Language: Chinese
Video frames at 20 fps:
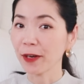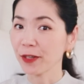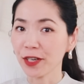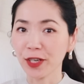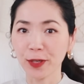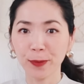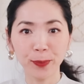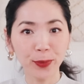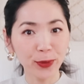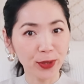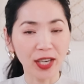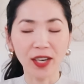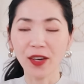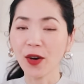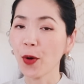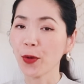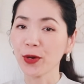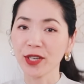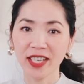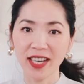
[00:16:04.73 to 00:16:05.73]
而且是不能
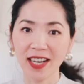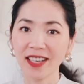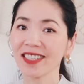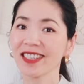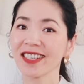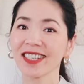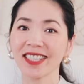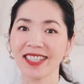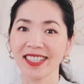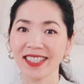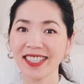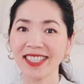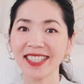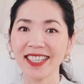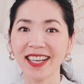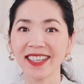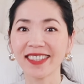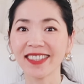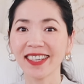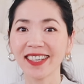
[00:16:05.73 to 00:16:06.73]
够省时
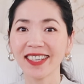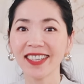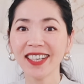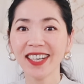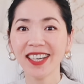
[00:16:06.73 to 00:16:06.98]
间的，